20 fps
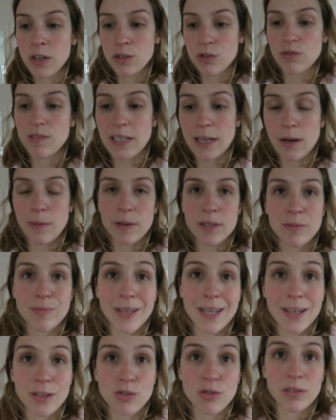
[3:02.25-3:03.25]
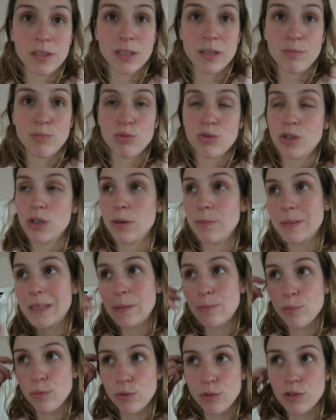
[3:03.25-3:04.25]
Je trouve que ça commence bien la journée, bouger un
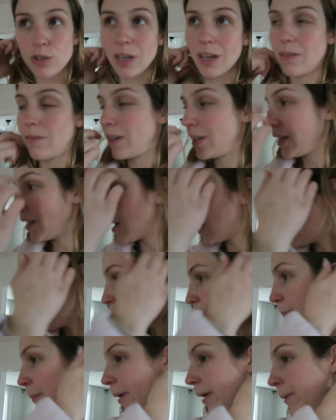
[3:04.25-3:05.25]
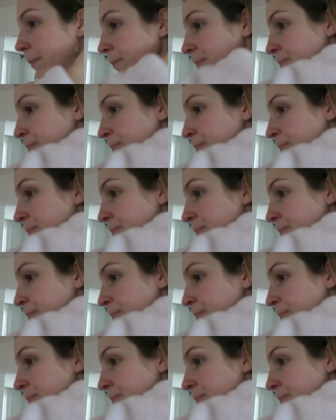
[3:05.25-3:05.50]
petit peu, se réveiller lentement.